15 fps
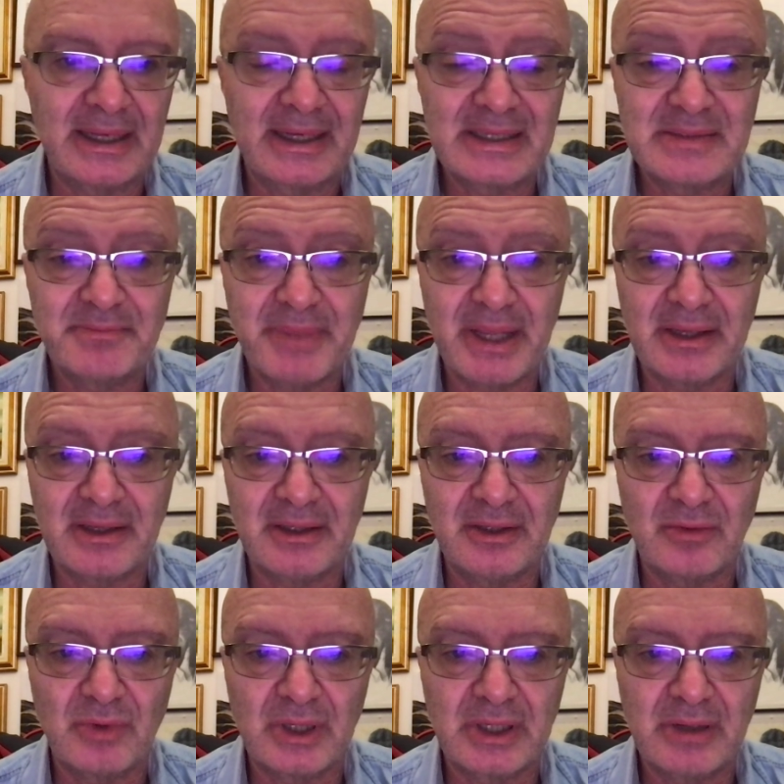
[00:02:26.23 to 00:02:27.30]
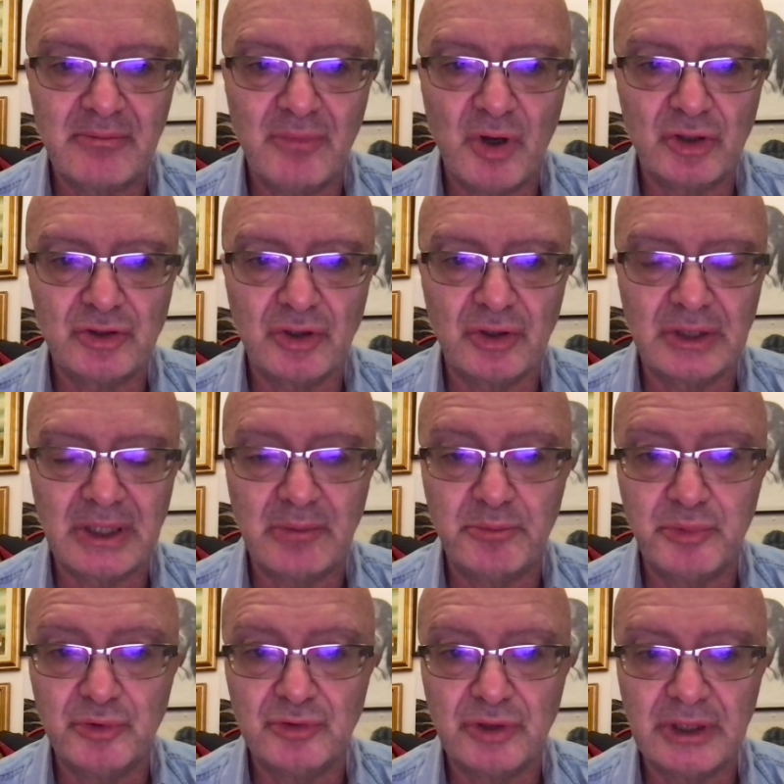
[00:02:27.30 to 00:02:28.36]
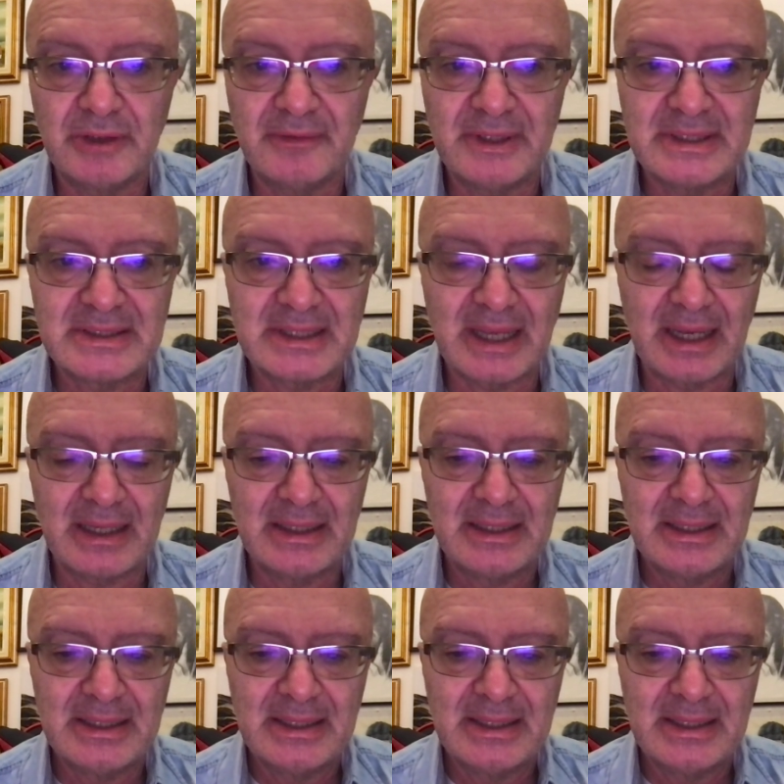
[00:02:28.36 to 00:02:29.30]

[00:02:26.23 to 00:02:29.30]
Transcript: rispecchiano in qualche modo da un punto di vista